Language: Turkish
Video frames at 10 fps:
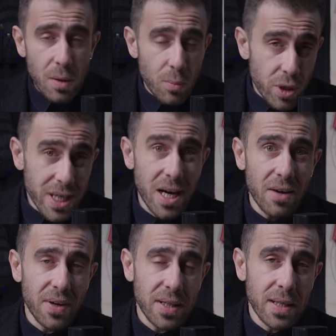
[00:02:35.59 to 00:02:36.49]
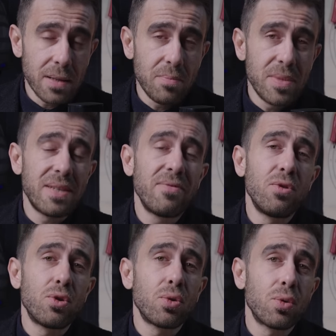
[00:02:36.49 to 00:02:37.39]
Bu kıyafetlerin bizim
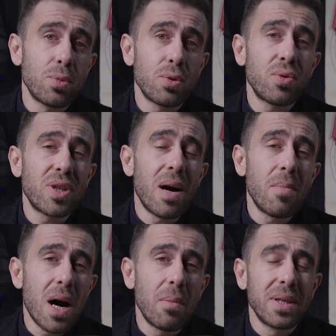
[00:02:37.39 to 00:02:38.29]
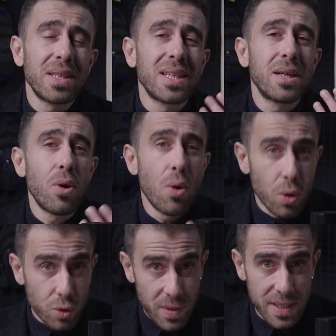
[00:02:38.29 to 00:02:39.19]
vücudumuzun tamamını
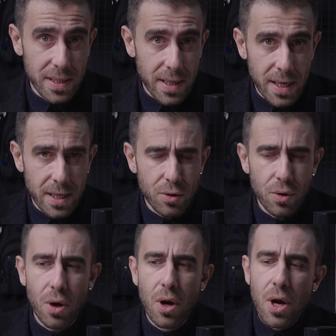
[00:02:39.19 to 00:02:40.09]
örtmesi gerekiyor.